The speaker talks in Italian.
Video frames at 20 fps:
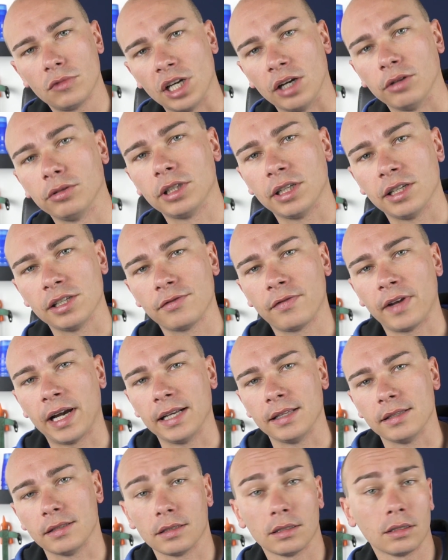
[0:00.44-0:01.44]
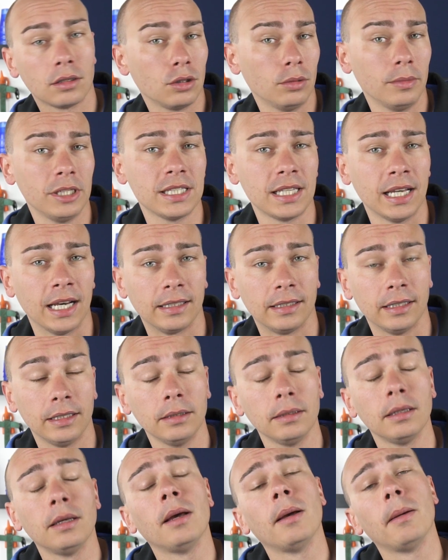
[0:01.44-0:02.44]
Ciao Tennis Friends, come
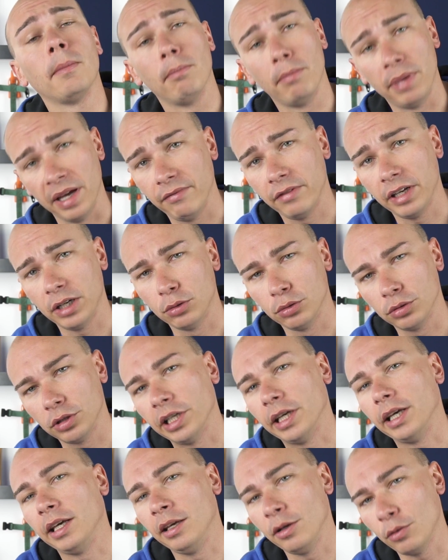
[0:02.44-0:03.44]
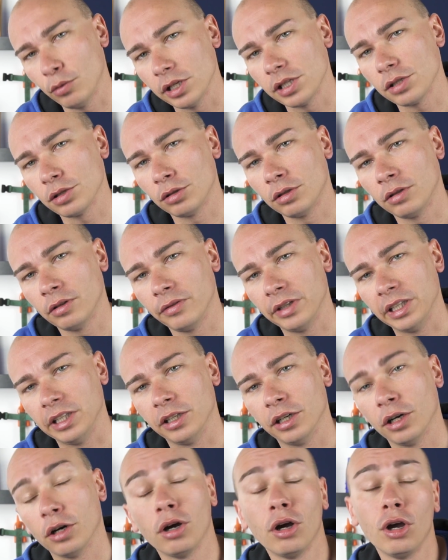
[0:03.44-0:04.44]
state? Benvenuti in questo nuovo
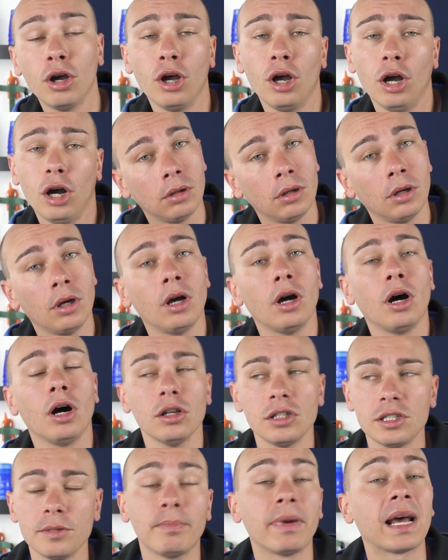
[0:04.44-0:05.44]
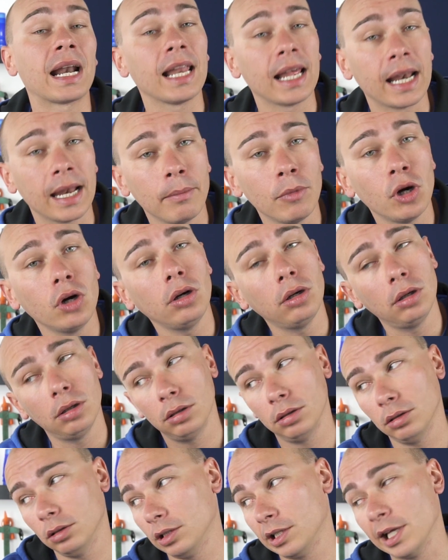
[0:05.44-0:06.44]
video. Oggi parleremo
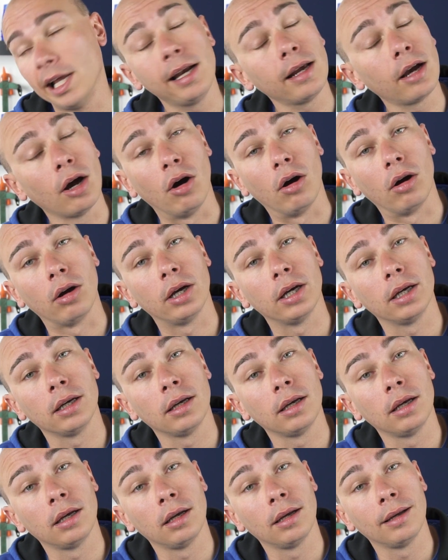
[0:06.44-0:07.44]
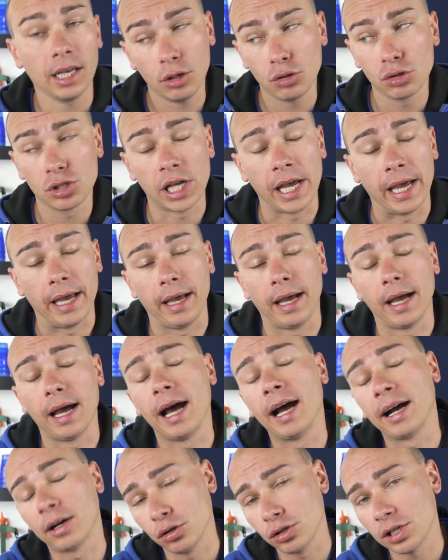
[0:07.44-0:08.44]
del Kong. Che cos'è,
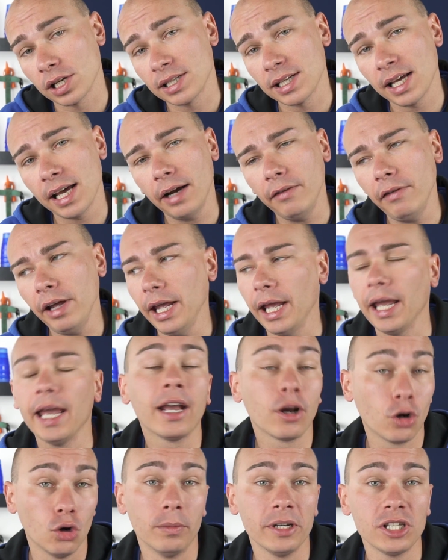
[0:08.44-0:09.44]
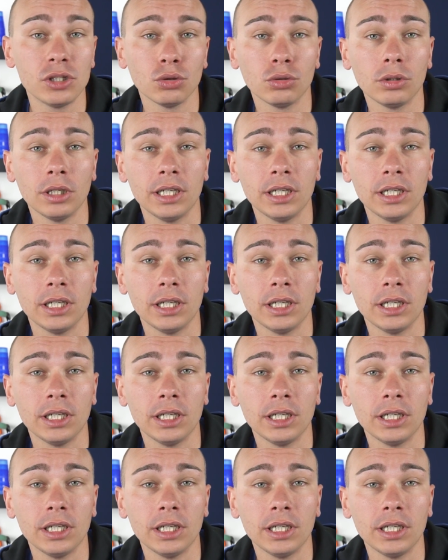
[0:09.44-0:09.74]
a cosa serve e come si